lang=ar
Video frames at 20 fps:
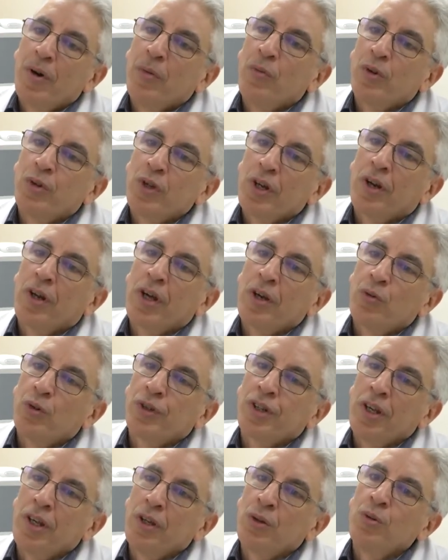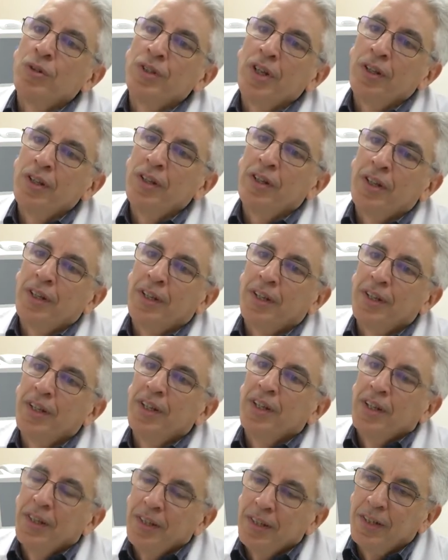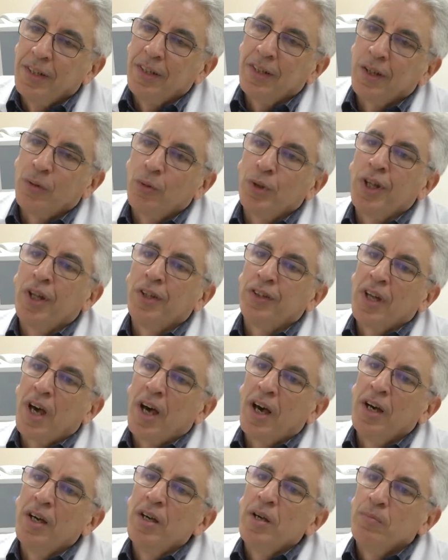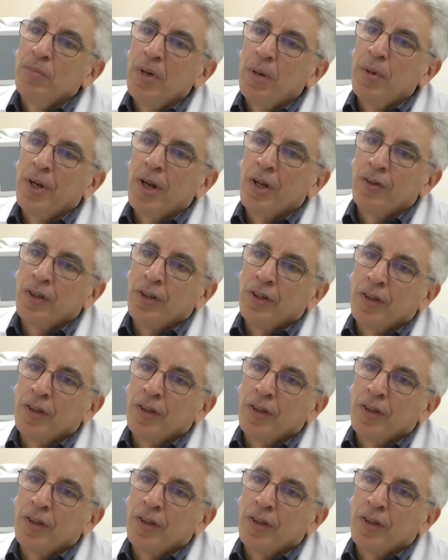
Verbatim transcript: واش راح واش راح يكون يعني الوضع تاعها ما بين 20